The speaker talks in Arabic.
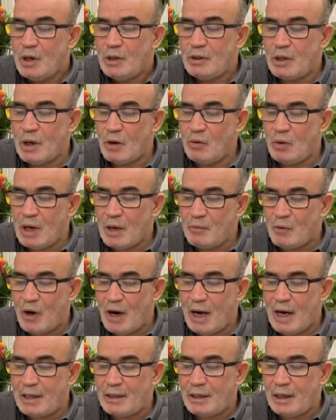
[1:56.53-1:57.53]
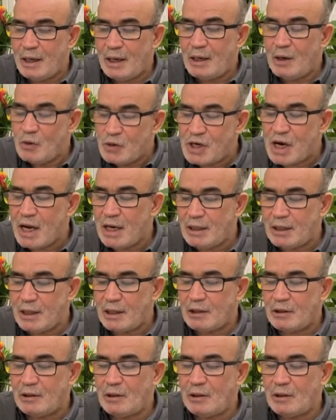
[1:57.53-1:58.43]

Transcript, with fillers: دولة معادية لو شهدت